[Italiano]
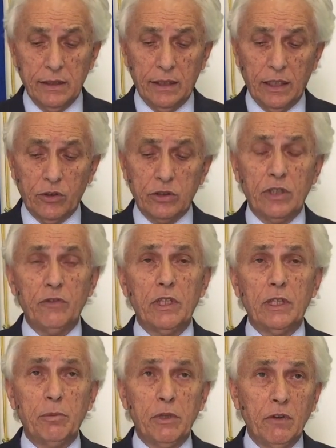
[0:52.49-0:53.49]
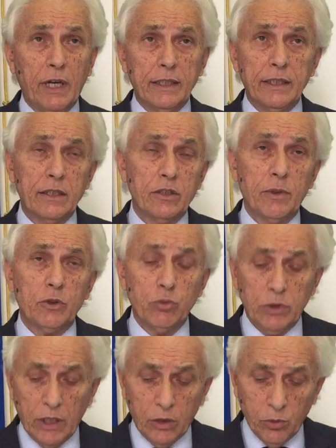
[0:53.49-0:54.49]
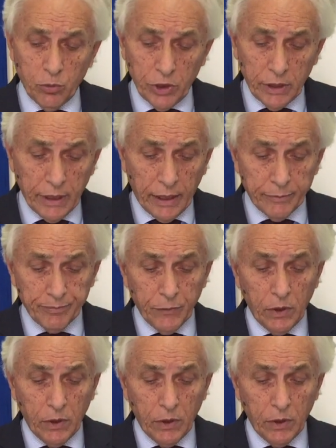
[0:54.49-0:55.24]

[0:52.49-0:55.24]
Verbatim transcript: la nostra vita privata, insomma, tutta la comunità.